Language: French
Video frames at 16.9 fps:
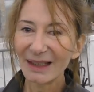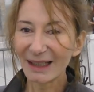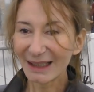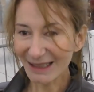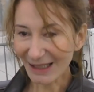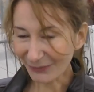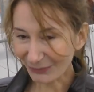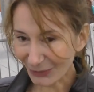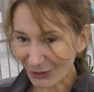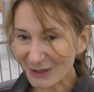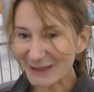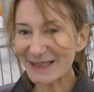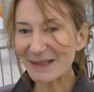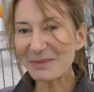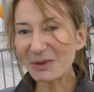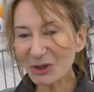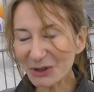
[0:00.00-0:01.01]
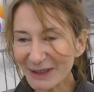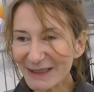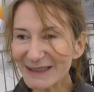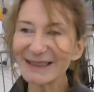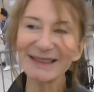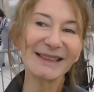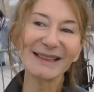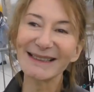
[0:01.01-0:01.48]
Et il y a forcément
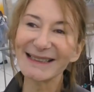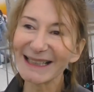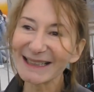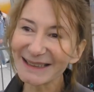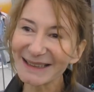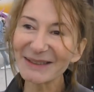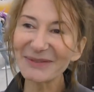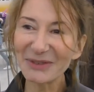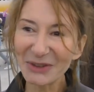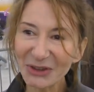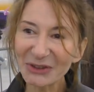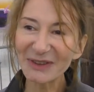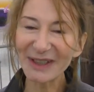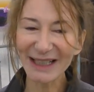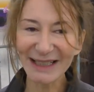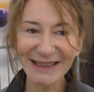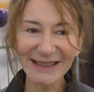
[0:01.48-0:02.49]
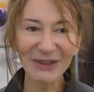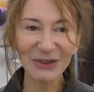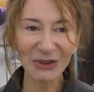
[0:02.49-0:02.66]
des initiatives nantaises.